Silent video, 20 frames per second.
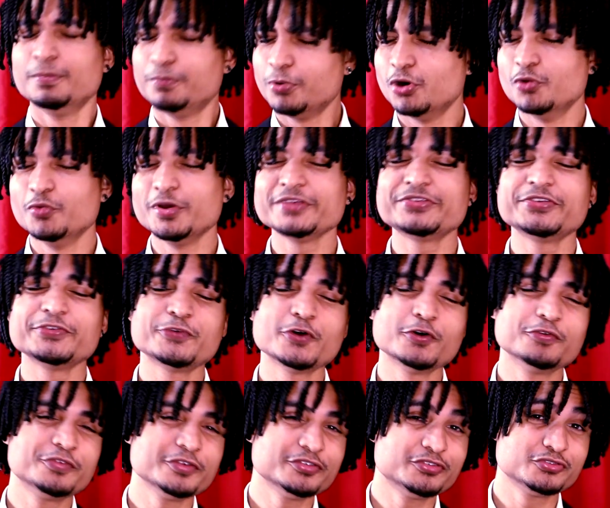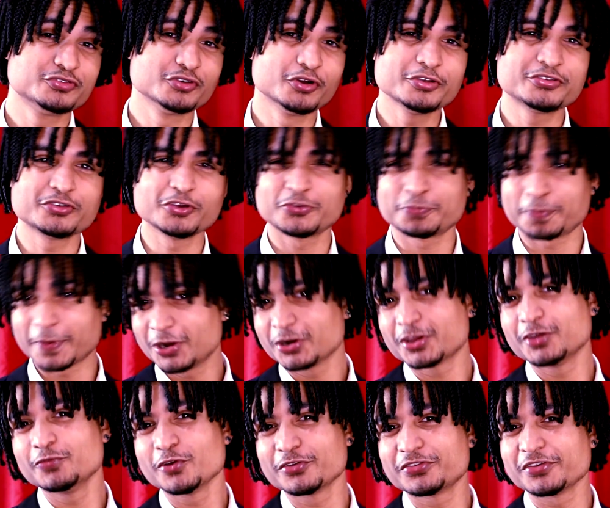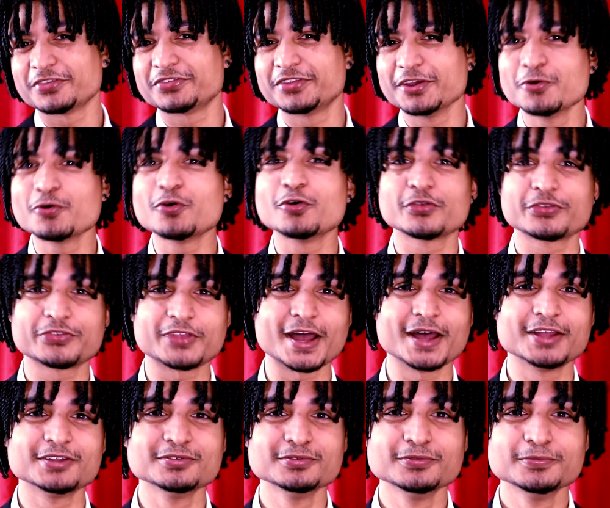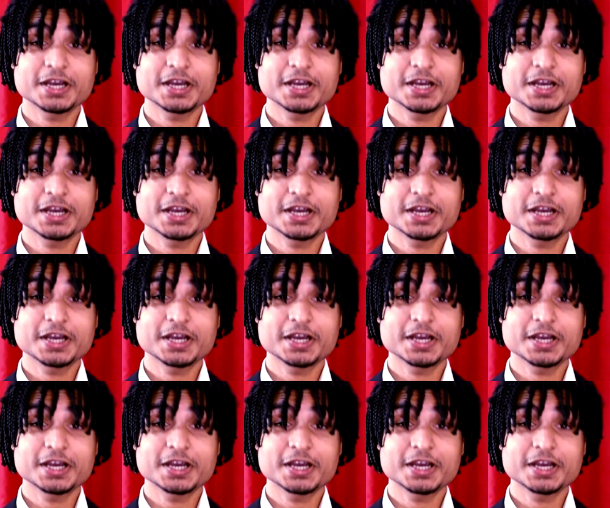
Bom, esse foi o vídeo de hoje, eu espero que vocês tenham gostado.